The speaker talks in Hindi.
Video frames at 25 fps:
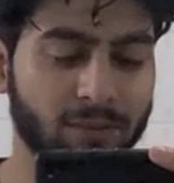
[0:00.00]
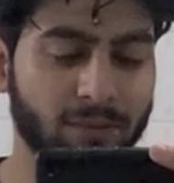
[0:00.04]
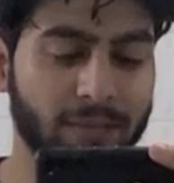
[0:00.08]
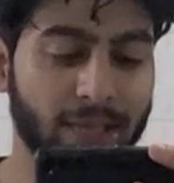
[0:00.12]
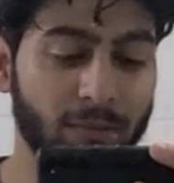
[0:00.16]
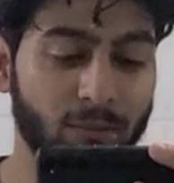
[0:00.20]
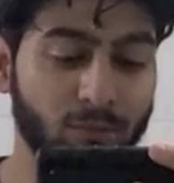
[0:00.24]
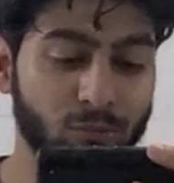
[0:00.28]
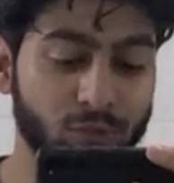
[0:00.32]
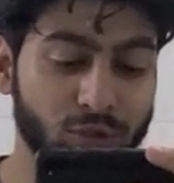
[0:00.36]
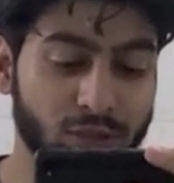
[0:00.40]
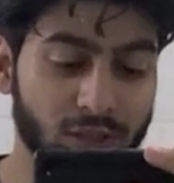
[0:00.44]
क्या
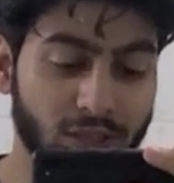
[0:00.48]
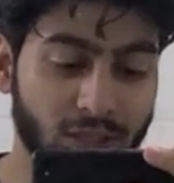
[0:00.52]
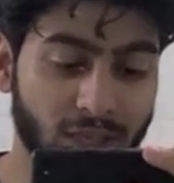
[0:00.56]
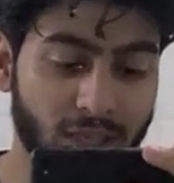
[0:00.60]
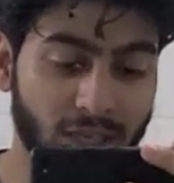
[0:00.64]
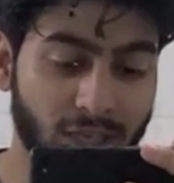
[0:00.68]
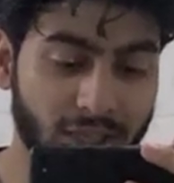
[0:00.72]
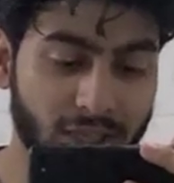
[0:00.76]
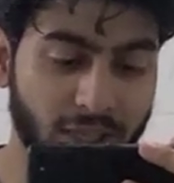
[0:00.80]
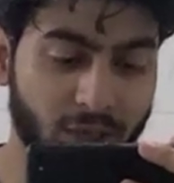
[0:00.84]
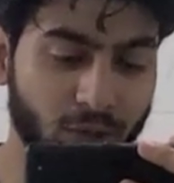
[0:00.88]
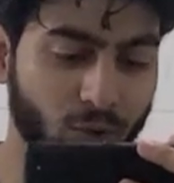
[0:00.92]

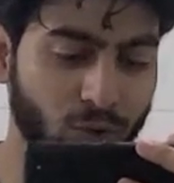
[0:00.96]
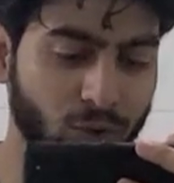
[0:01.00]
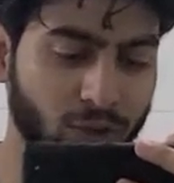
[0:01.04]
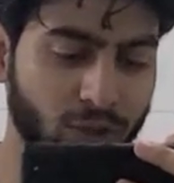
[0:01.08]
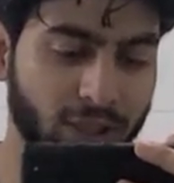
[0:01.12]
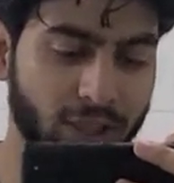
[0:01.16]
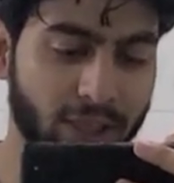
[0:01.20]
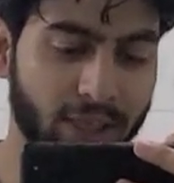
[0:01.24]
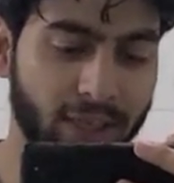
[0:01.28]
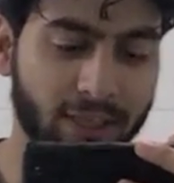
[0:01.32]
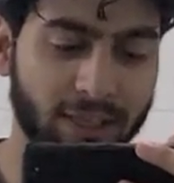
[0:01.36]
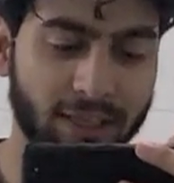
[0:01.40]
मुश्किलें
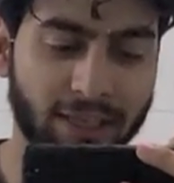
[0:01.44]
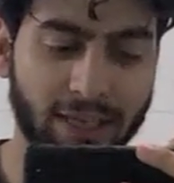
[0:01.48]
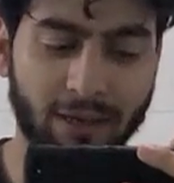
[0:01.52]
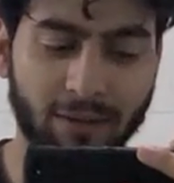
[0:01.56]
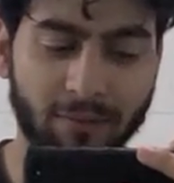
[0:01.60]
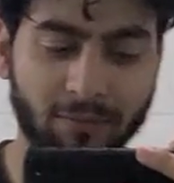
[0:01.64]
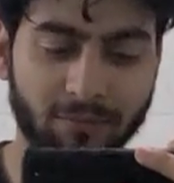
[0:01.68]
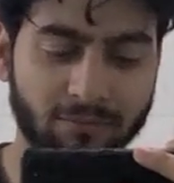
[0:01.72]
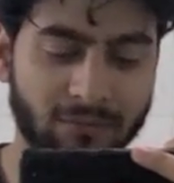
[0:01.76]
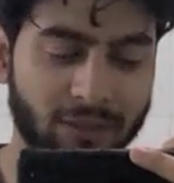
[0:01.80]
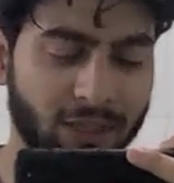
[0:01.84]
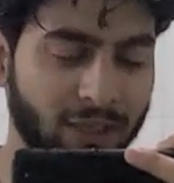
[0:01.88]
होती है क्या
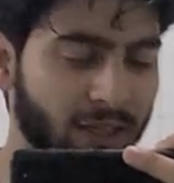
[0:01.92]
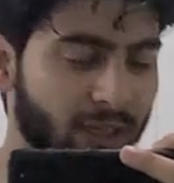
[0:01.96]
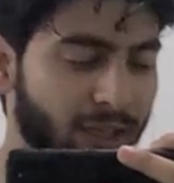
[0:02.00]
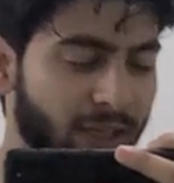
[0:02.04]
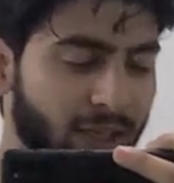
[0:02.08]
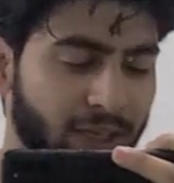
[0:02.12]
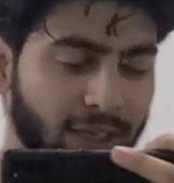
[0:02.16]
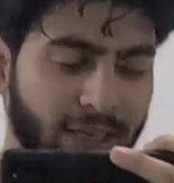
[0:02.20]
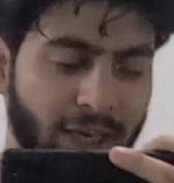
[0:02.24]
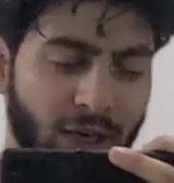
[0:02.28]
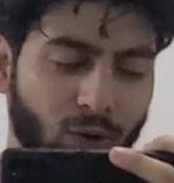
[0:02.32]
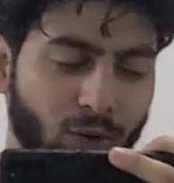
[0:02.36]

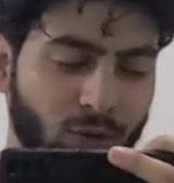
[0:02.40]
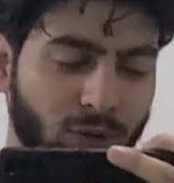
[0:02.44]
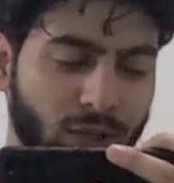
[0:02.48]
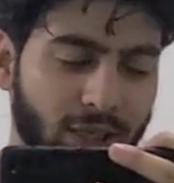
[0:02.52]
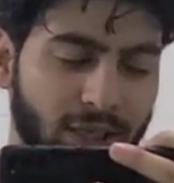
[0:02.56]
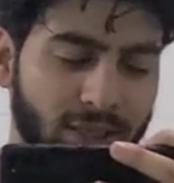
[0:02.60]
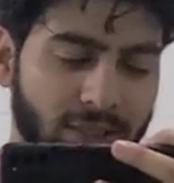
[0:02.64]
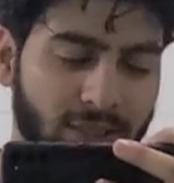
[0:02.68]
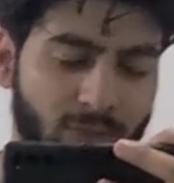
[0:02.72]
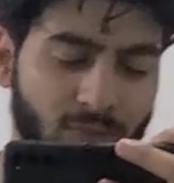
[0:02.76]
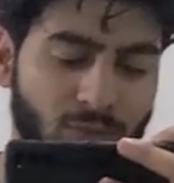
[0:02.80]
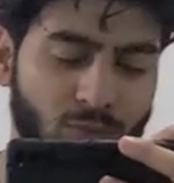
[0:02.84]
क्या होता
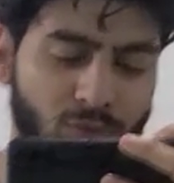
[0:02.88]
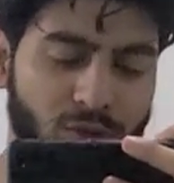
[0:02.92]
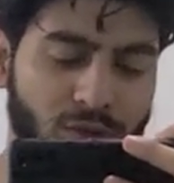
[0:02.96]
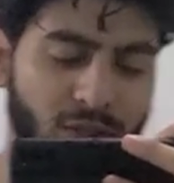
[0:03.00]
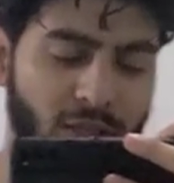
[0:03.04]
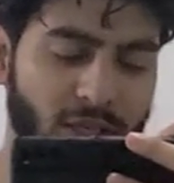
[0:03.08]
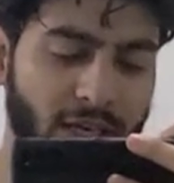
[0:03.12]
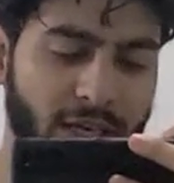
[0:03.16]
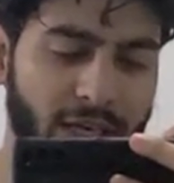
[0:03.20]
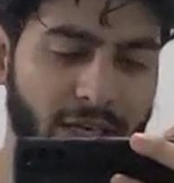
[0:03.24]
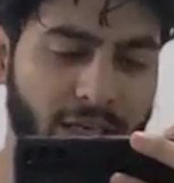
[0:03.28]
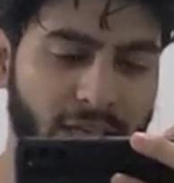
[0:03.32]
है सब कुछ
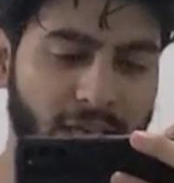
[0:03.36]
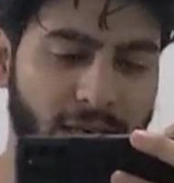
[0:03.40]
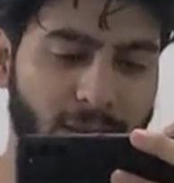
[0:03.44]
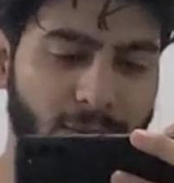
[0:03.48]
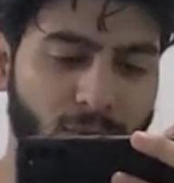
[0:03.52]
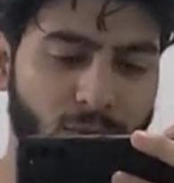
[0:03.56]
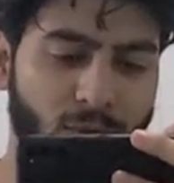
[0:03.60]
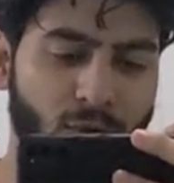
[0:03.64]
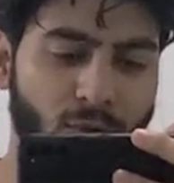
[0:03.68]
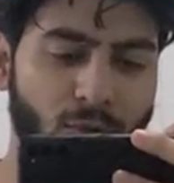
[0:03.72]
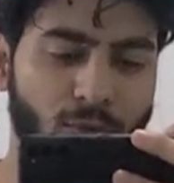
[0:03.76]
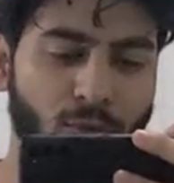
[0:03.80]
दिखाएंगे
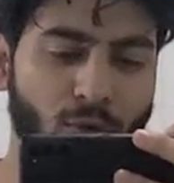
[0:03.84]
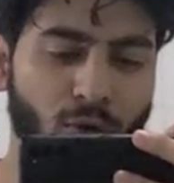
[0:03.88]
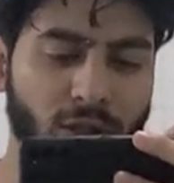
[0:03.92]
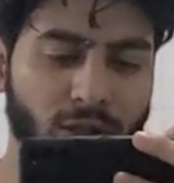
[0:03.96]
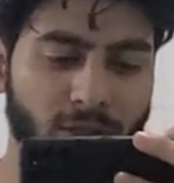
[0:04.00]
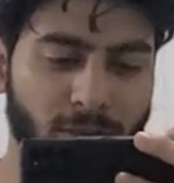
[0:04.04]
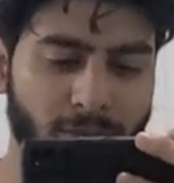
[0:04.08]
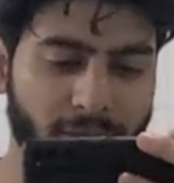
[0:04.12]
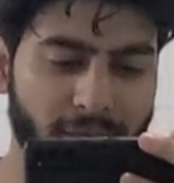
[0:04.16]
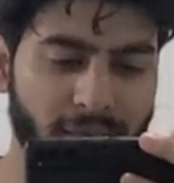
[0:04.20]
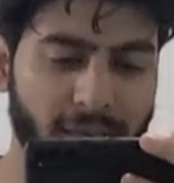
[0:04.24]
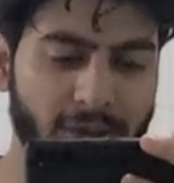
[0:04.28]
आपको बहुत
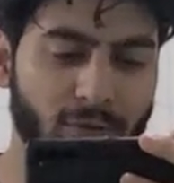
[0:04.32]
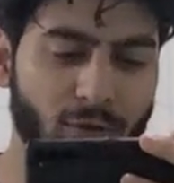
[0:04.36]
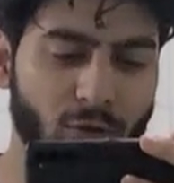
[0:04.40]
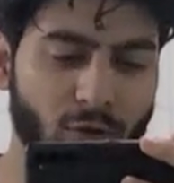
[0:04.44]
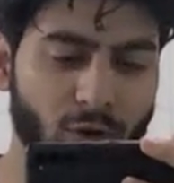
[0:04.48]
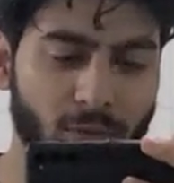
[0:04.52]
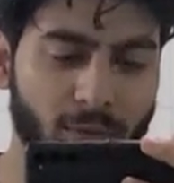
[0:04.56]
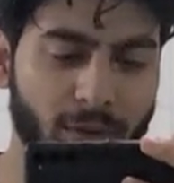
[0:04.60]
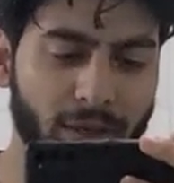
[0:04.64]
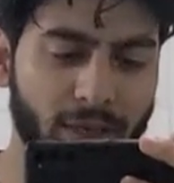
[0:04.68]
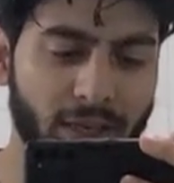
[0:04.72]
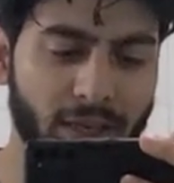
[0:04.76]
ही बढ़िया
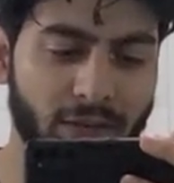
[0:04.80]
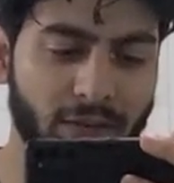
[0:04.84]
ब्लॉग बनने